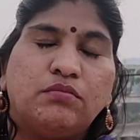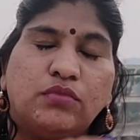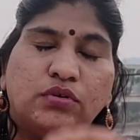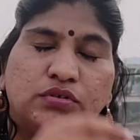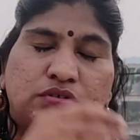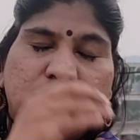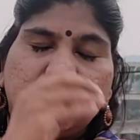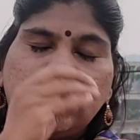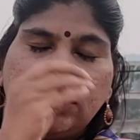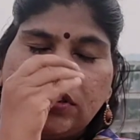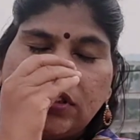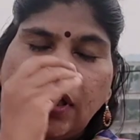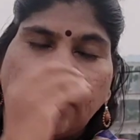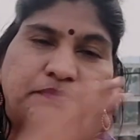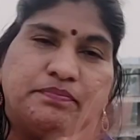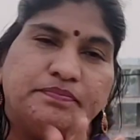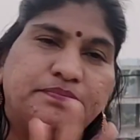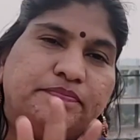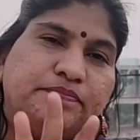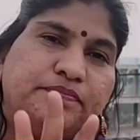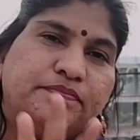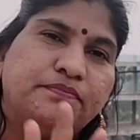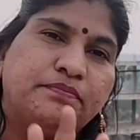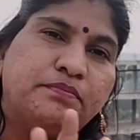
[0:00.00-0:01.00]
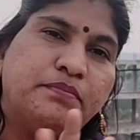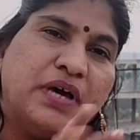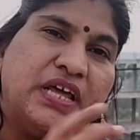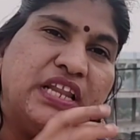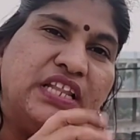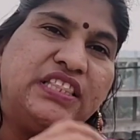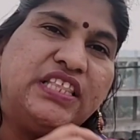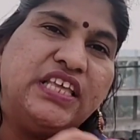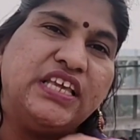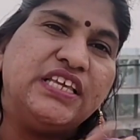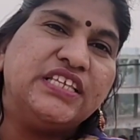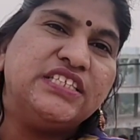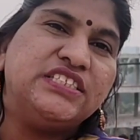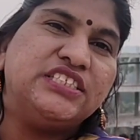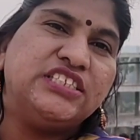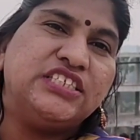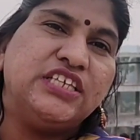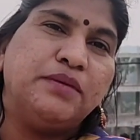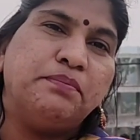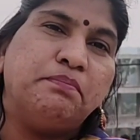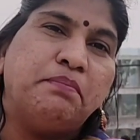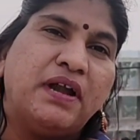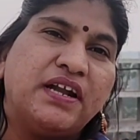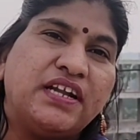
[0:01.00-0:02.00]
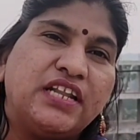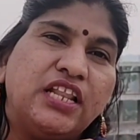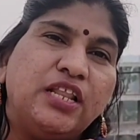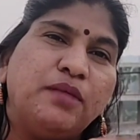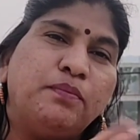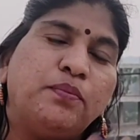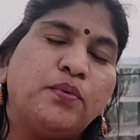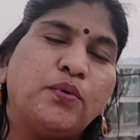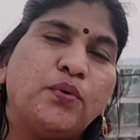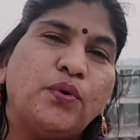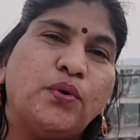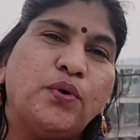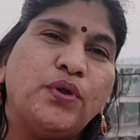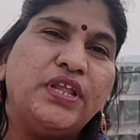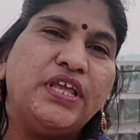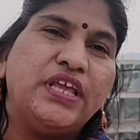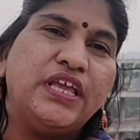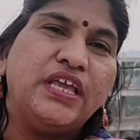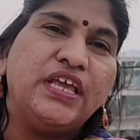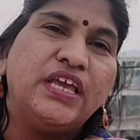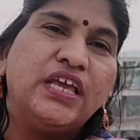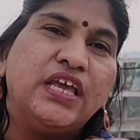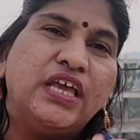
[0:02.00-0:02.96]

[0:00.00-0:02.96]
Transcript: మొత్తం బరి తెగిచ్చి బట్టలు ఇప్పుకొని